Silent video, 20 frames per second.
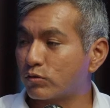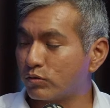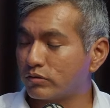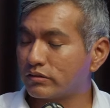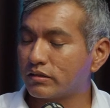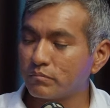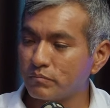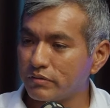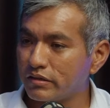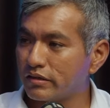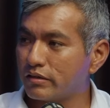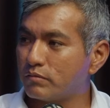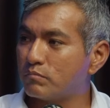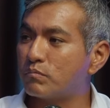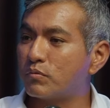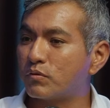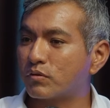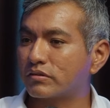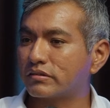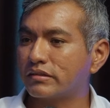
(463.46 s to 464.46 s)
también
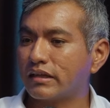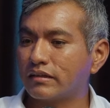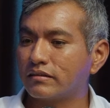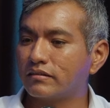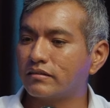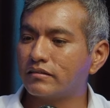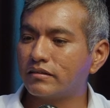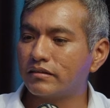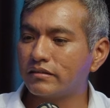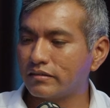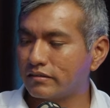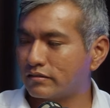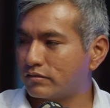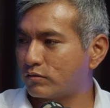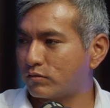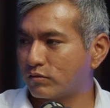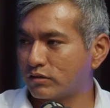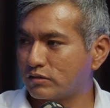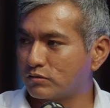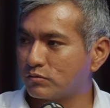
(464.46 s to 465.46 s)
importante
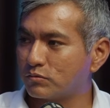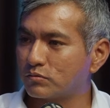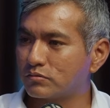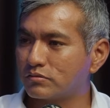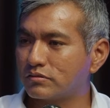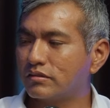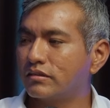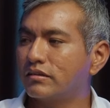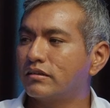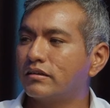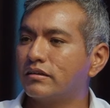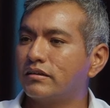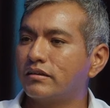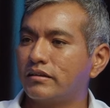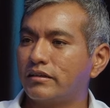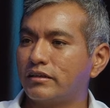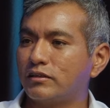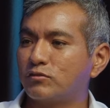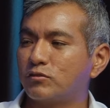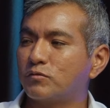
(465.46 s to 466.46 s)
dentro de estos,
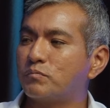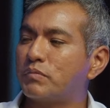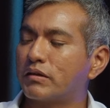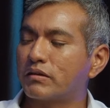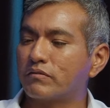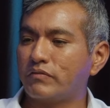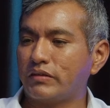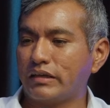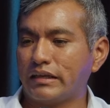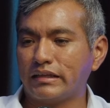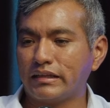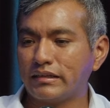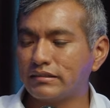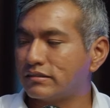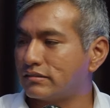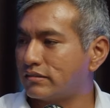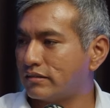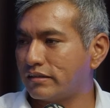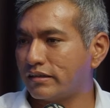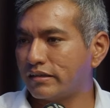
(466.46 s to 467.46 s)
estos perfiles
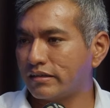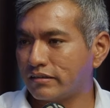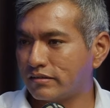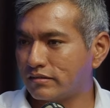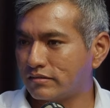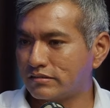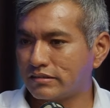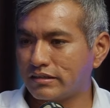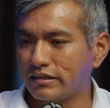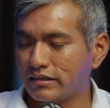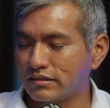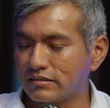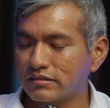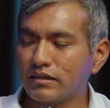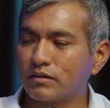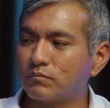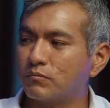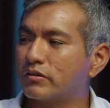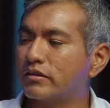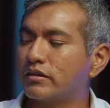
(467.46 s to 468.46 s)
y tienen skills,
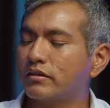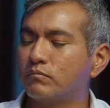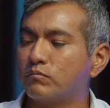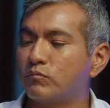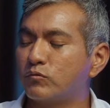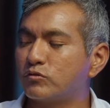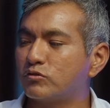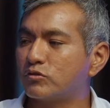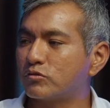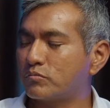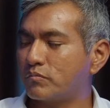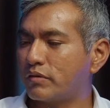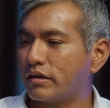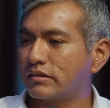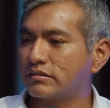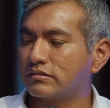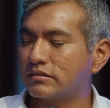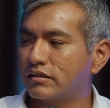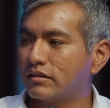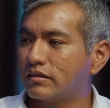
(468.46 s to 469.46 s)
digamos que muchos
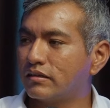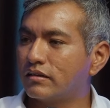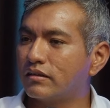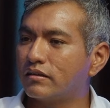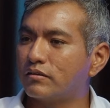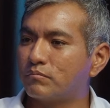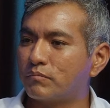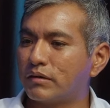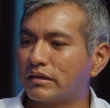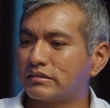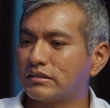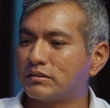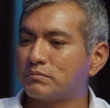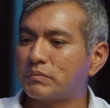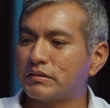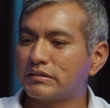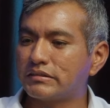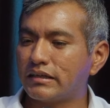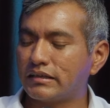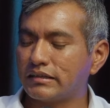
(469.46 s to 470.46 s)
más, más
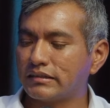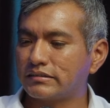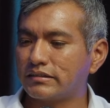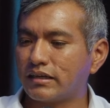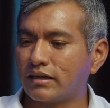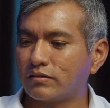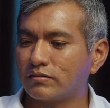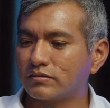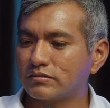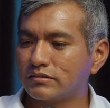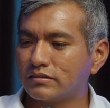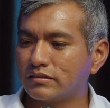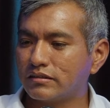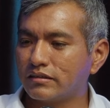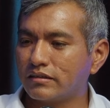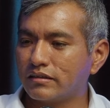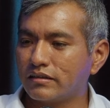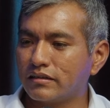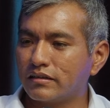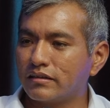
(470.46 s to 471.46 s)
especializados.
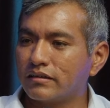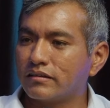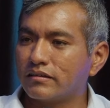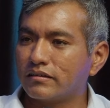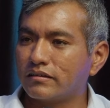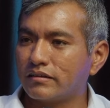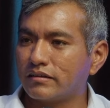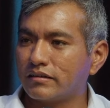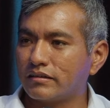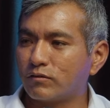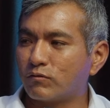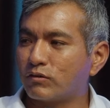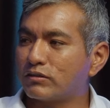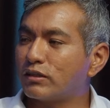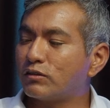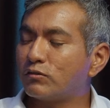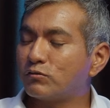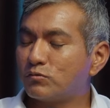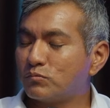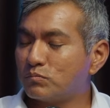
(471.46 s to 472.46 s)
Eh,
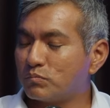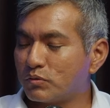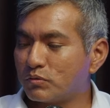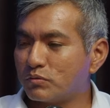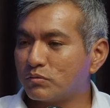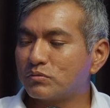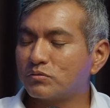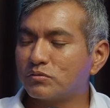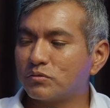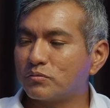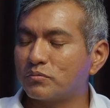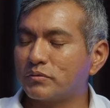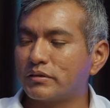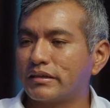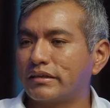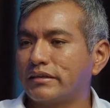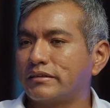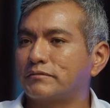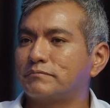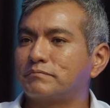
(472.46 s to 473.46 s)
cuéntanos un poco
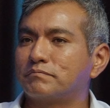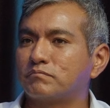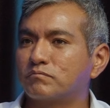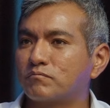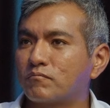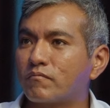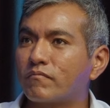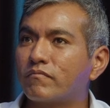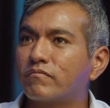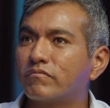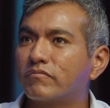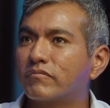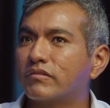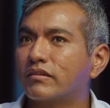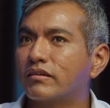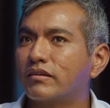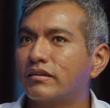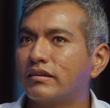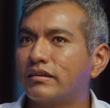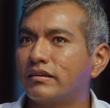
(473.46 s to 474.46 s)
sobre
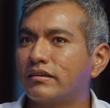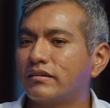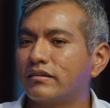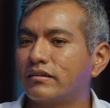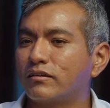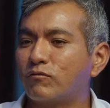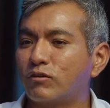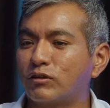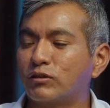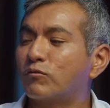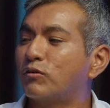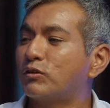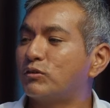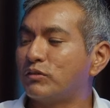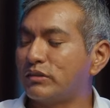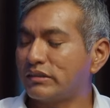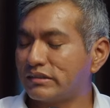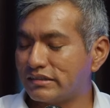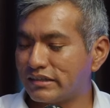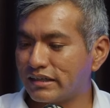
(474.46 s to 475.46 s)
eh, cuando
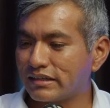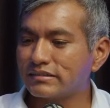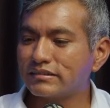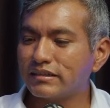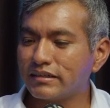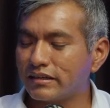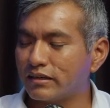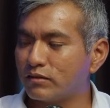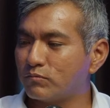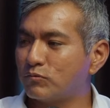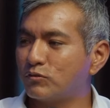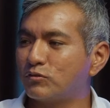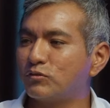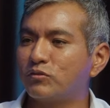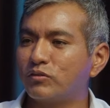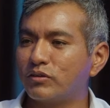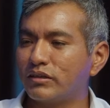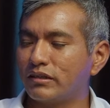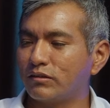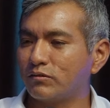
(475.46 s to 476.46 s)
iniciaste en el
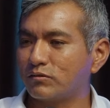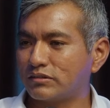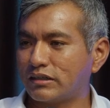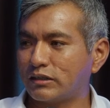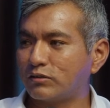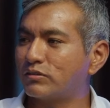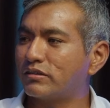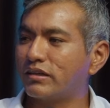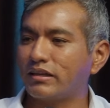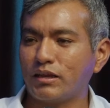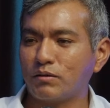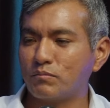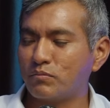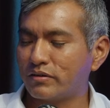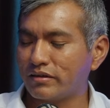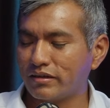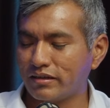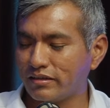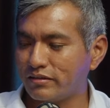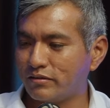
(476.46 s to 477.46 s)
mundo de los datos allá
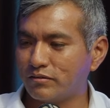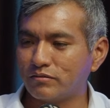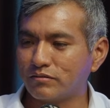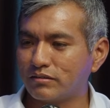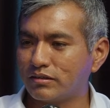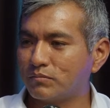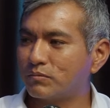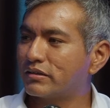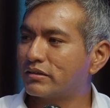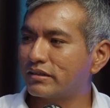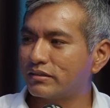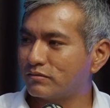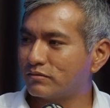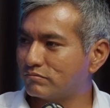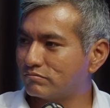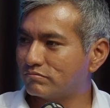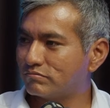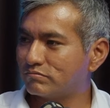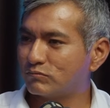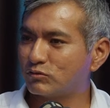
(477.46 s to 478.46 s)
por el año, digamos que
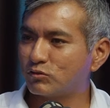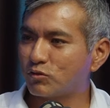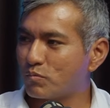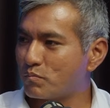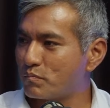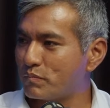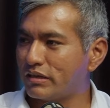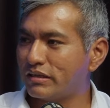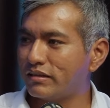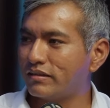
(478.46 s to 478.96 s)
2000,